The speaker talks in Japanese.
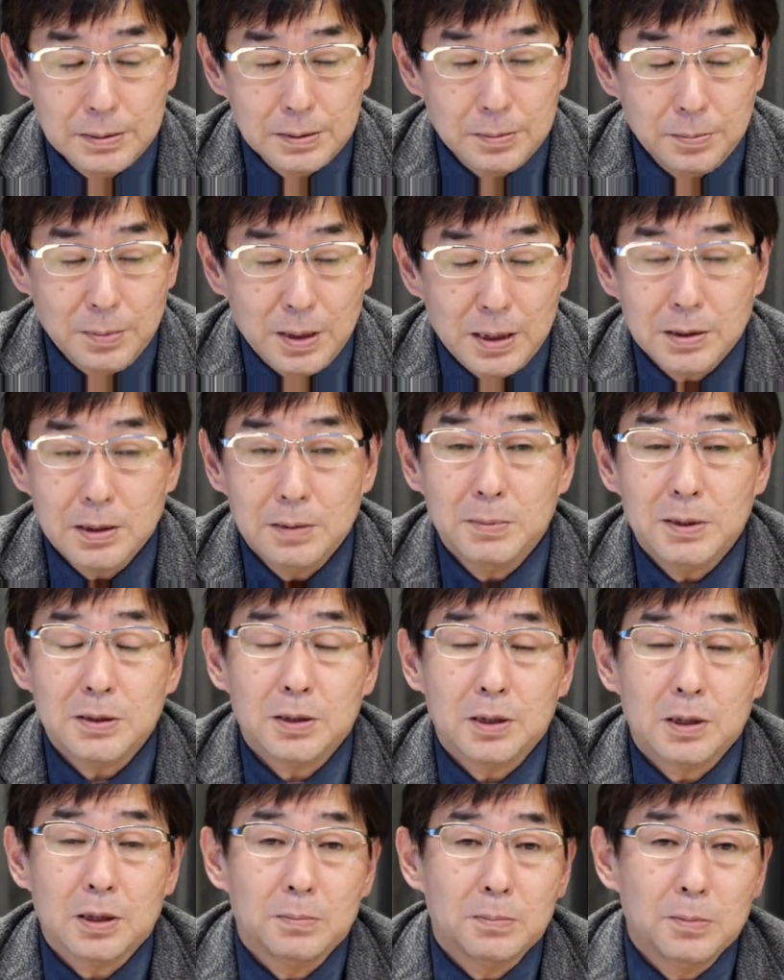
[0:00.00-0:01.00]
回ってます
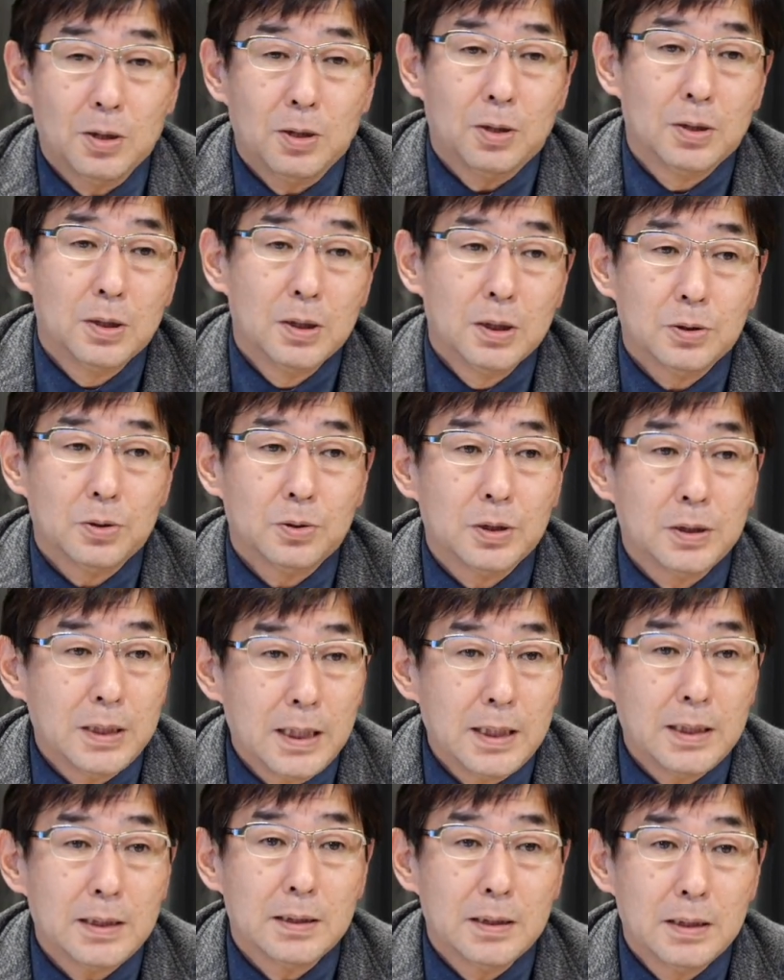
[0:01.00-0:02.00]
けどもそうじゃ
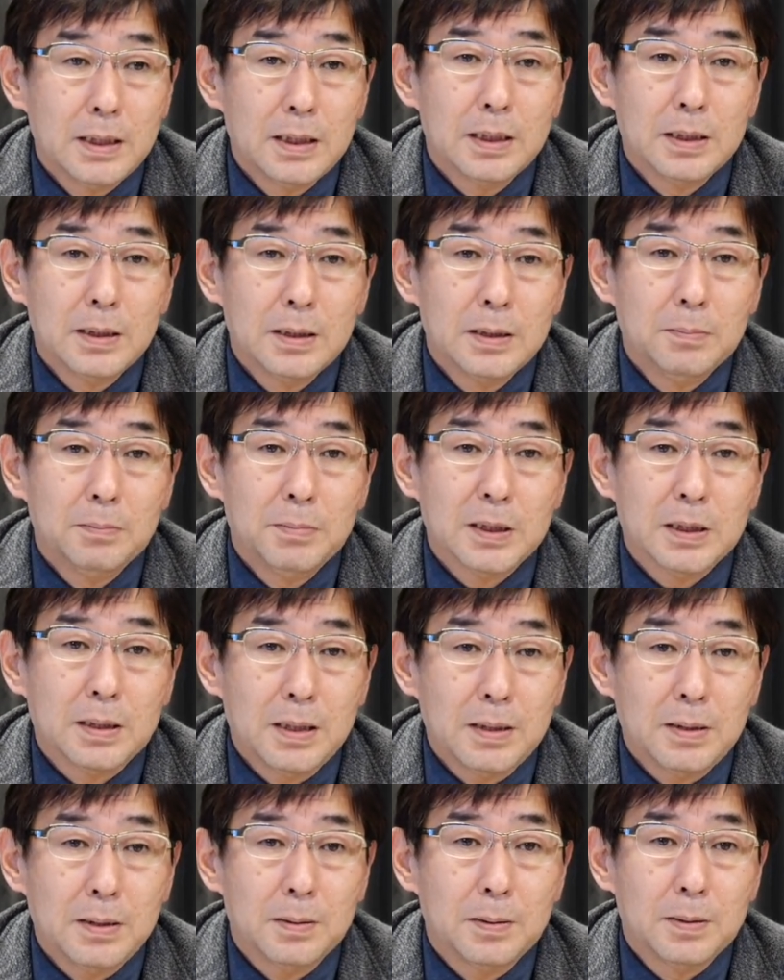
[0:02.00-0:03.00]
ないまだ
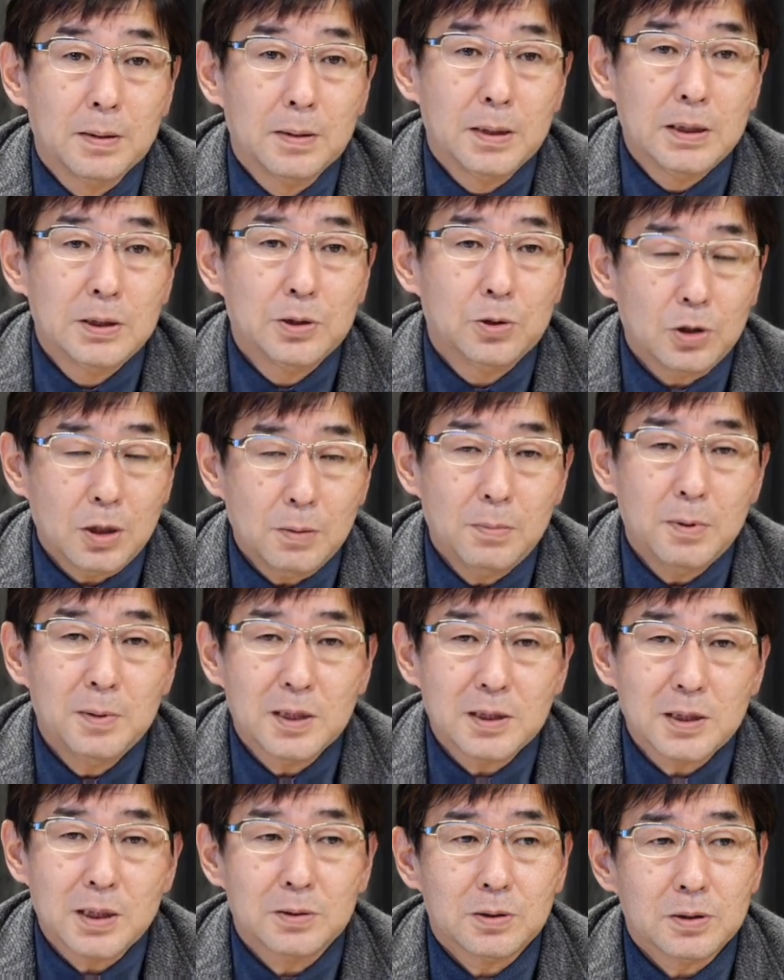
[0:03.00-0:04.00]
ね一生懸命
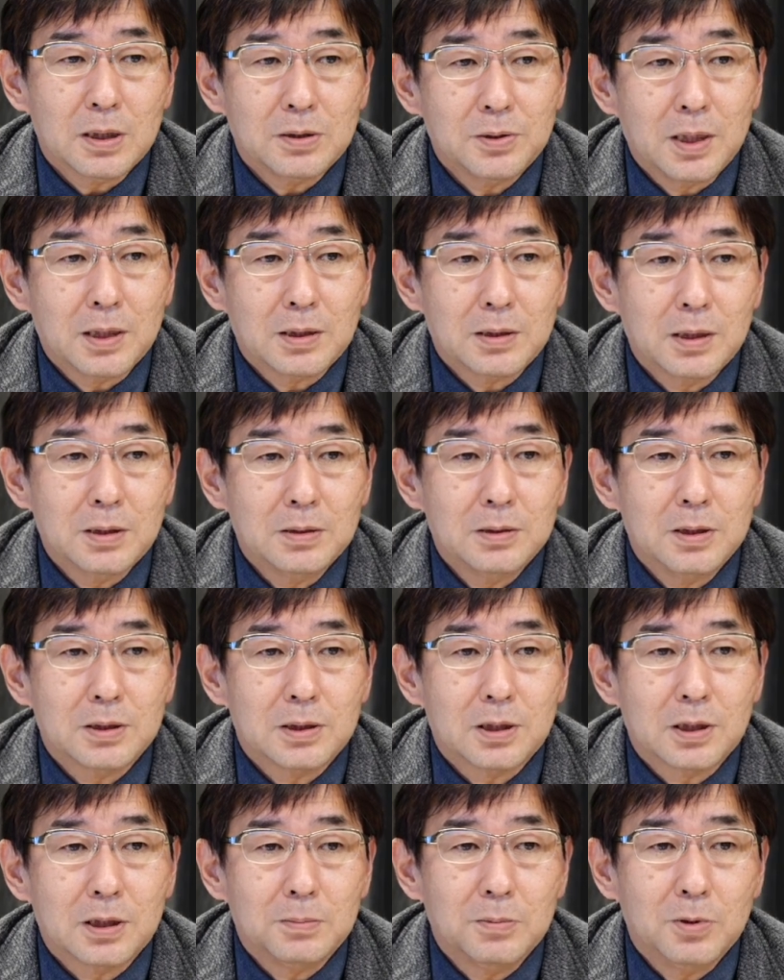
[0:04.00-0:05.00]
皆さんスタッフやってるんで
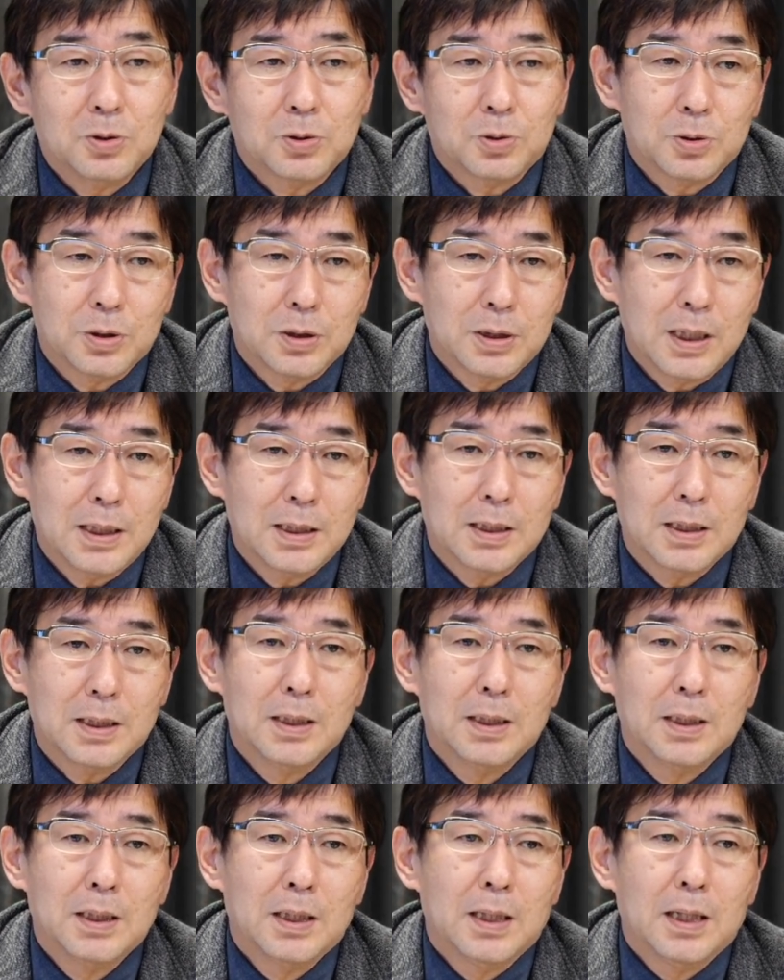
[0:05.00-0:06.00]
すけどもそうじゃない、
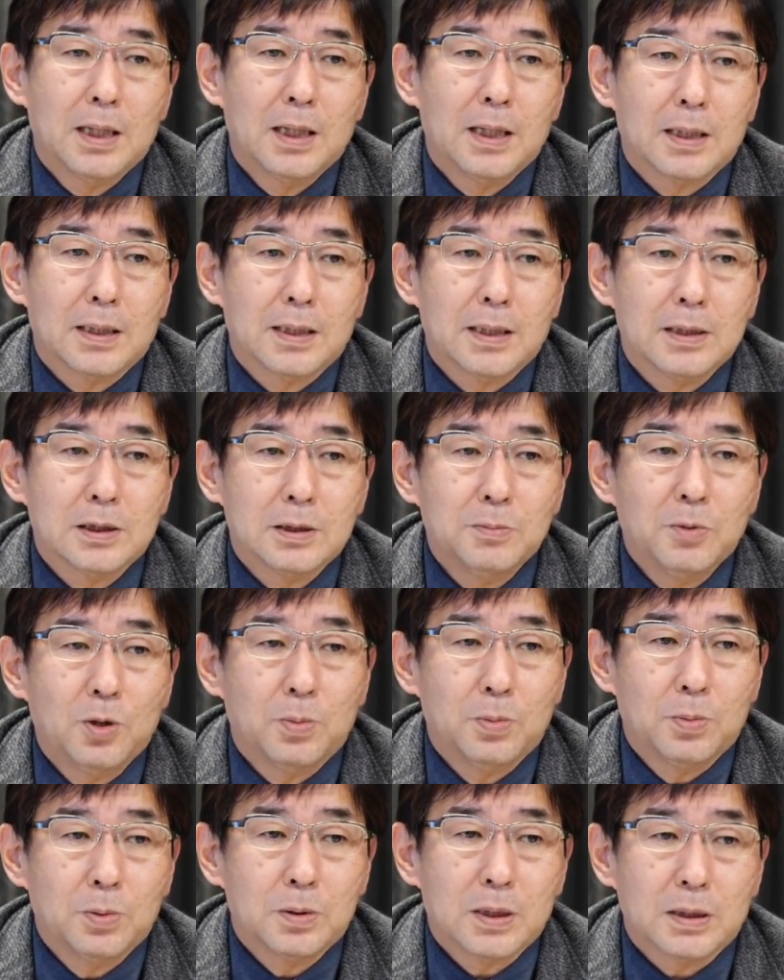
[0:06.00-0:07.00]
えー、ケース
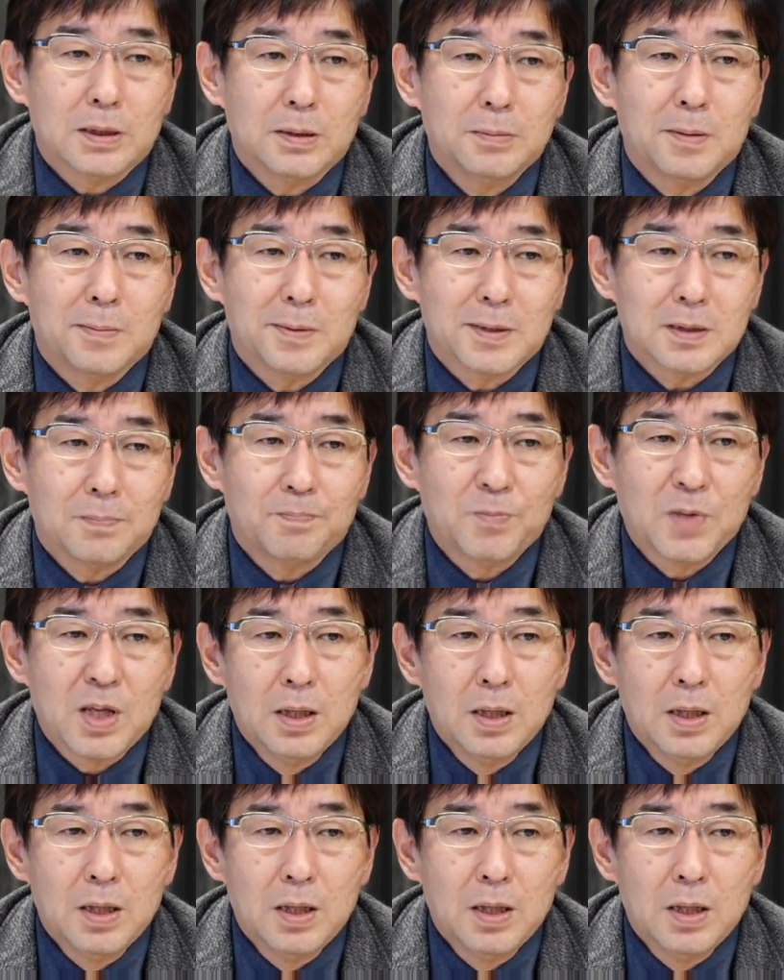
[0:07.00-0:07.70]
も多々見ます。